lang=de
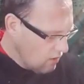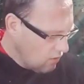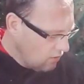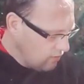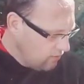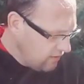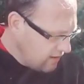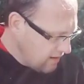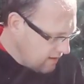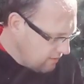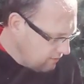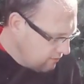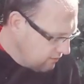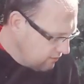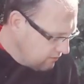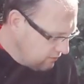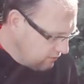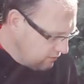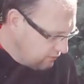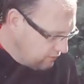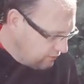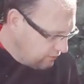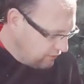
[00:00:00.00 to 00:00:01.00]
und wir haben
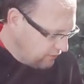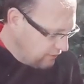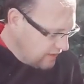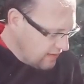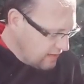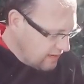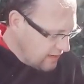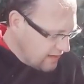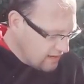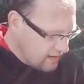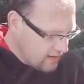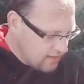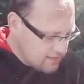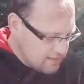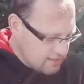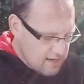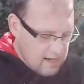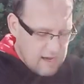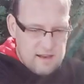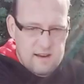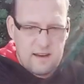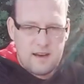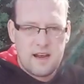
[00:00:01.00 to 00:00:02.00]
viel länger
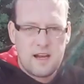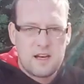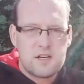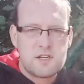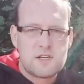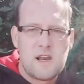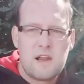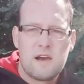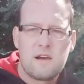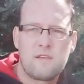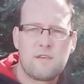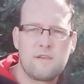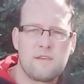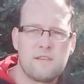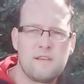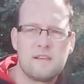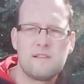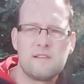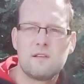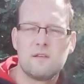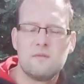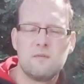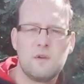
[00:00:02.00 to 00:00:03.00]
Zeit, den Anschlag zu
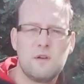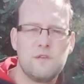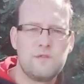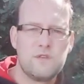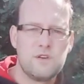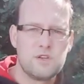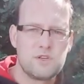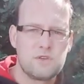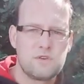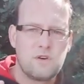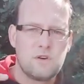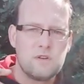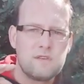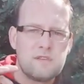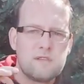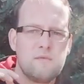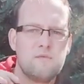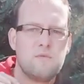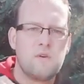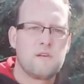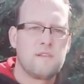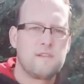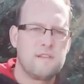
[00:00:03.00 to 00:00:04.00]
setzen und den Fisch
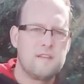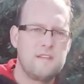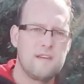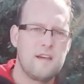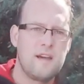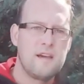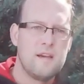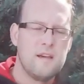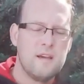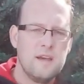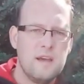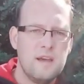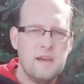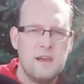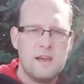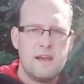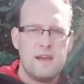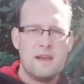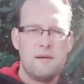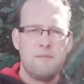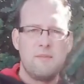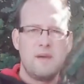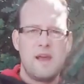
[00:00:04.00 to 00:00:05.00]
trotzdem noch sicher
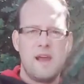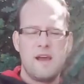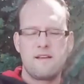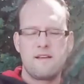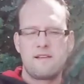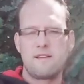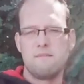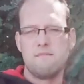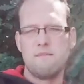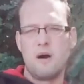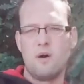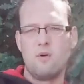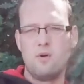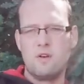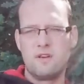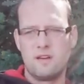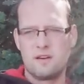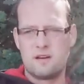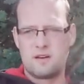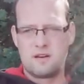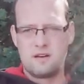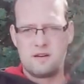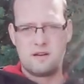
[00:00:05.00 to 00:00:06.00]
im ersten Maul
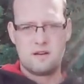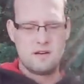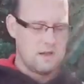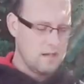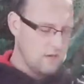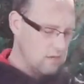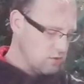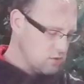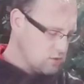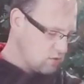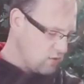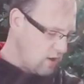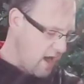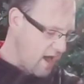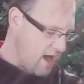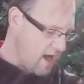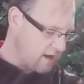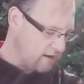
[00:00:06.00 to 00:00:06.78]
Drittel zu